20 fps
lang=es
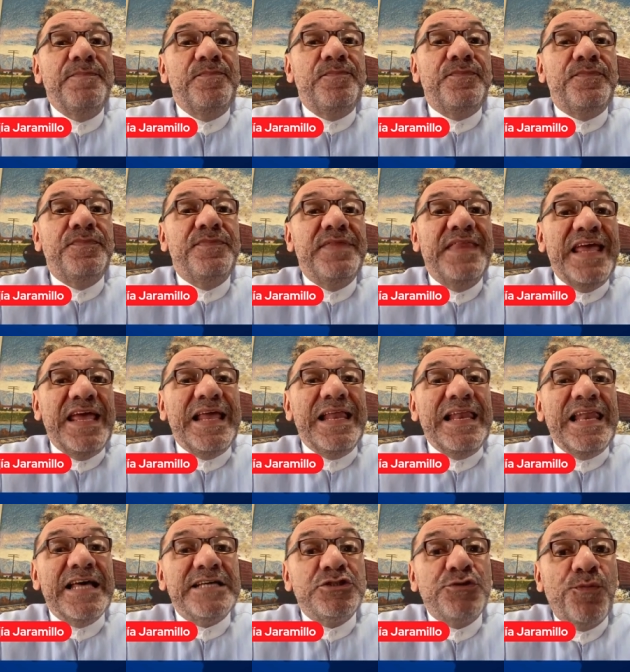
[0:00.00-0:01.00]
de
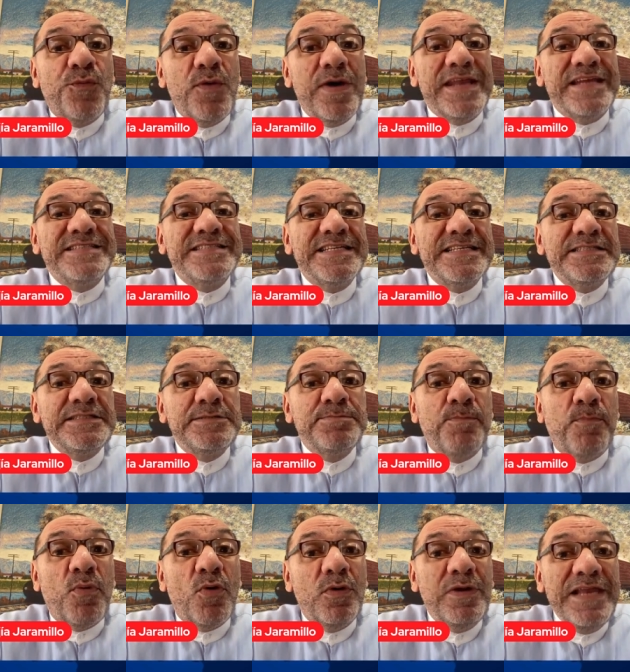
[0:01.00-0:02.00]
las fuerzas
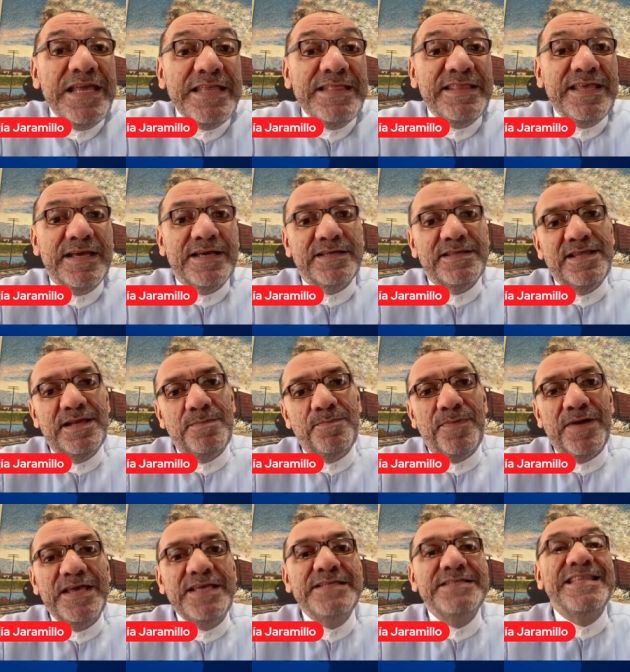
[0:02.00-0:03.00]
políticas del
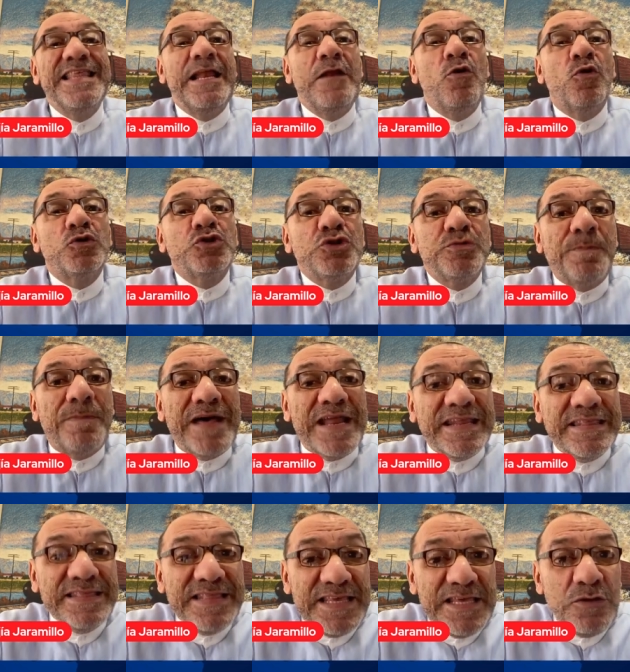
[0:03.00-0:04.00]
país, de los
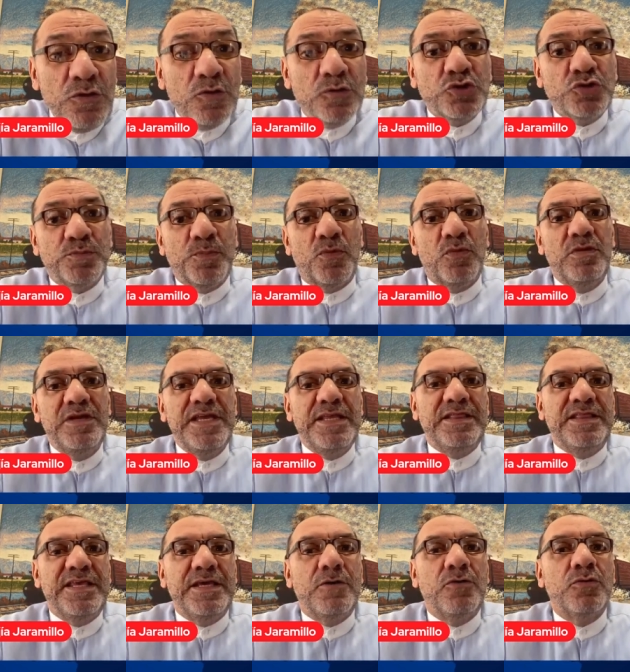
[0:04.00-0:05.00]
partidos
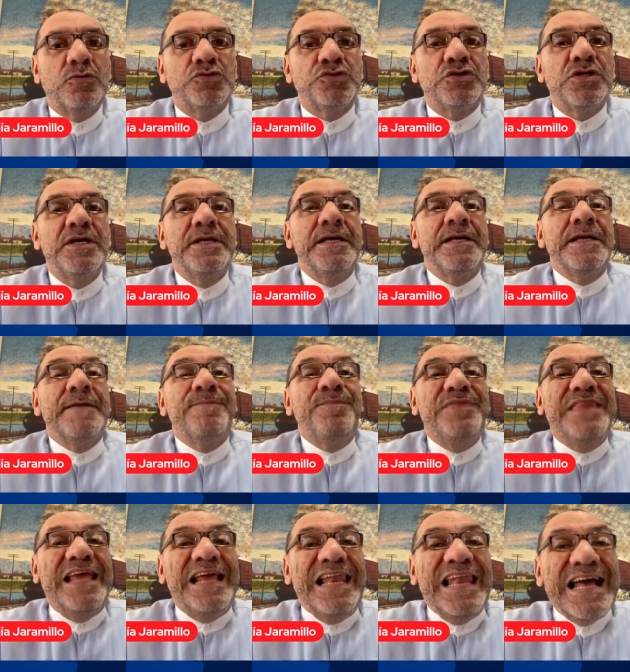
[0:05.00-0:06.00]
políticos,
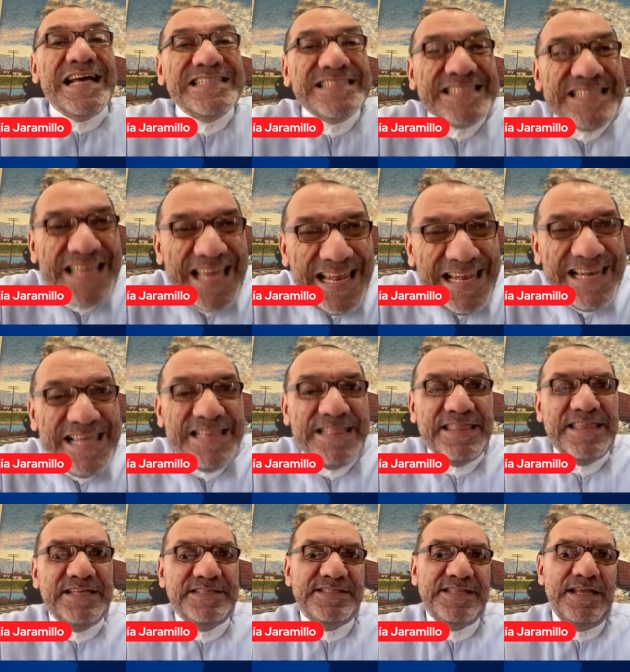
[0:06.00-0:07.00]
de las
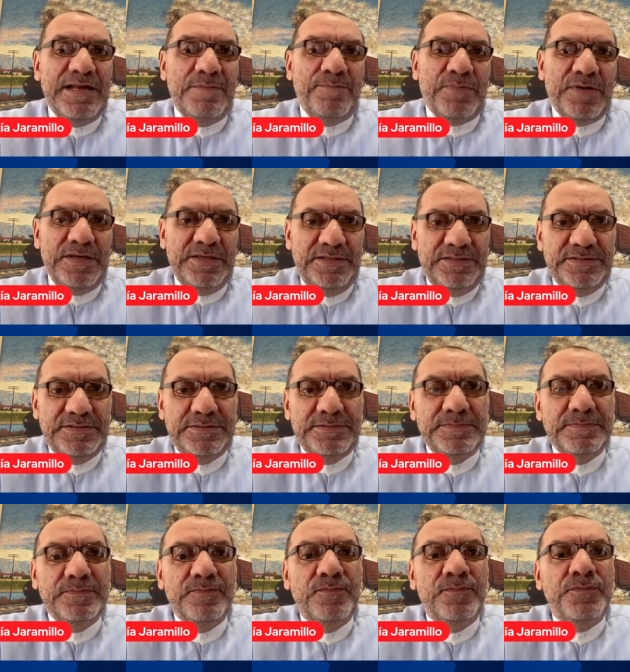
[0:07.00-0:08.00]
élites del país.
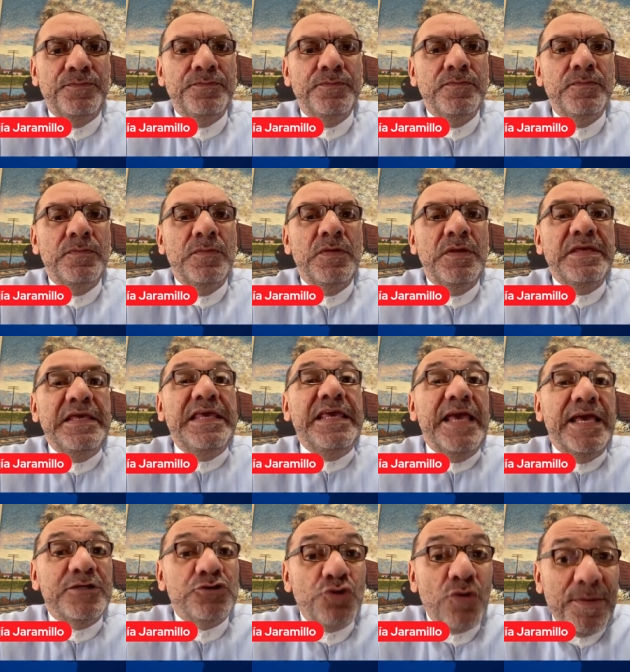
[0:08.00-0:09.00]

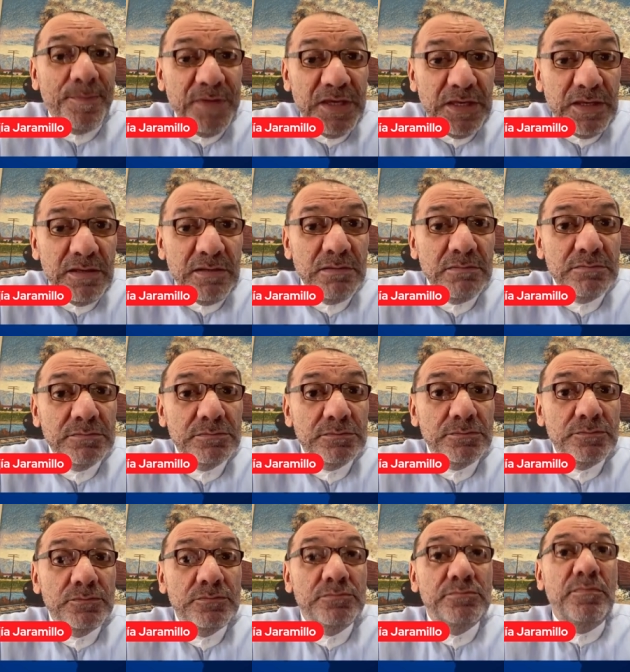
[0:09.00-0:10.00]
Y eso a mí
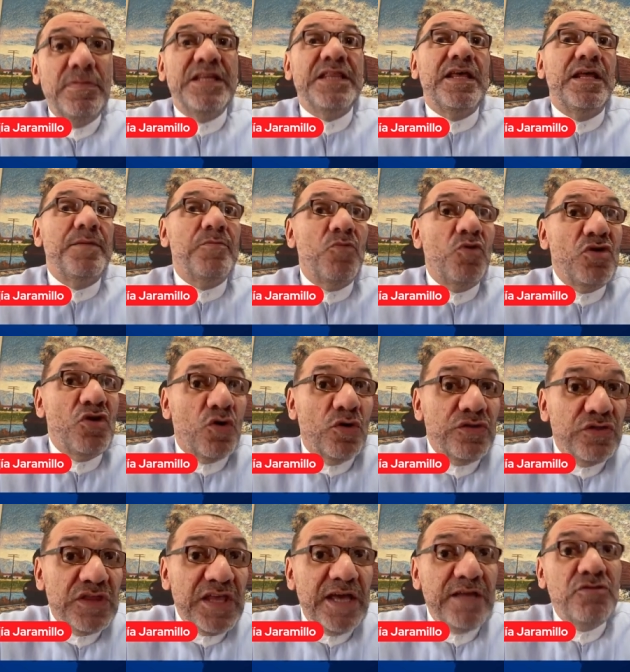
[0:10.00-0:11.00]
me tiene muy
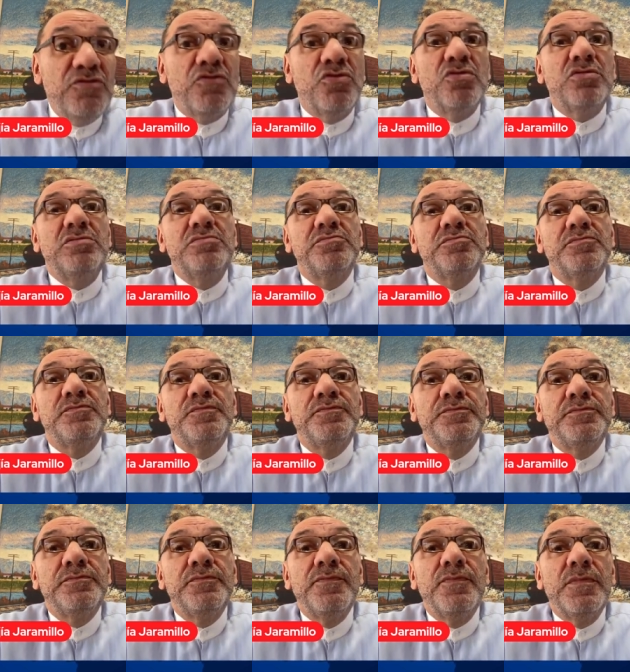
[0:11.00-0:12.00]
contento.
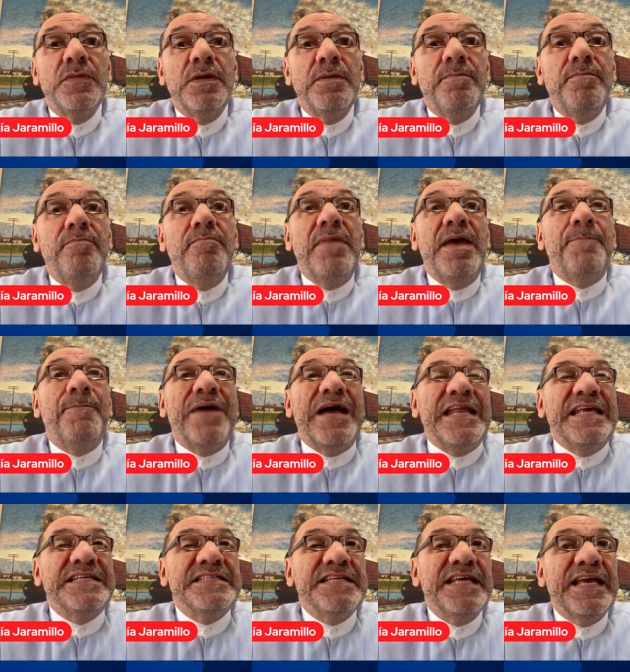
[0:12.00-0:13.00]
Me
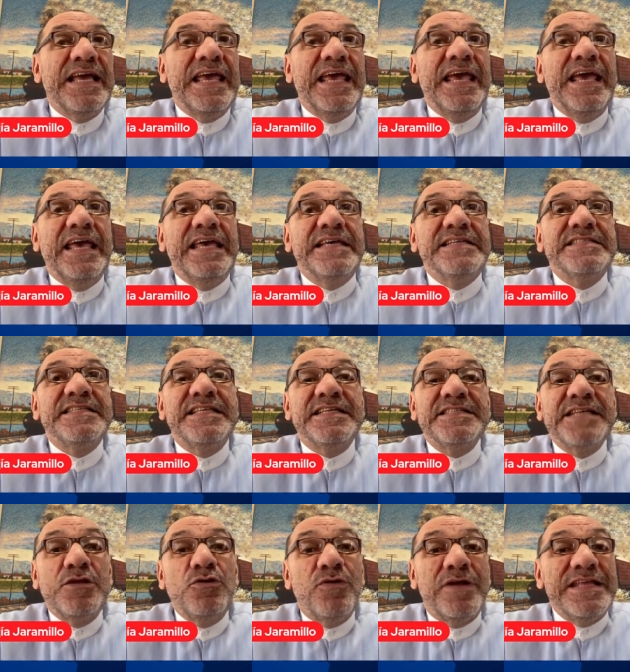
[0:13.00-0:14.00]
parece que esta
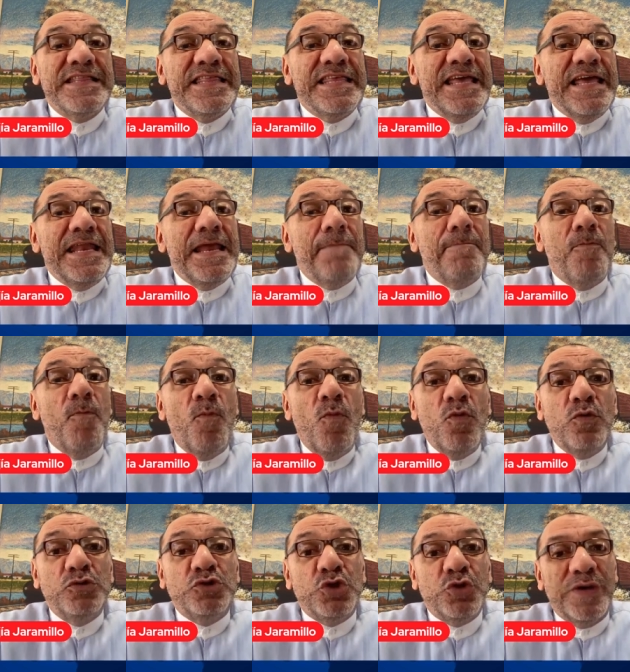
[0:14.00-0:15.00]
señora tiene
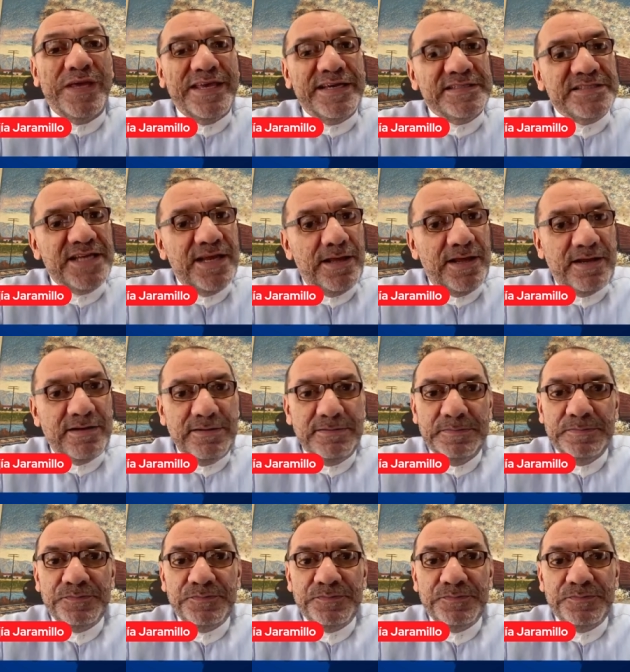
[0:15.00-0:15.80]
mucho que hacer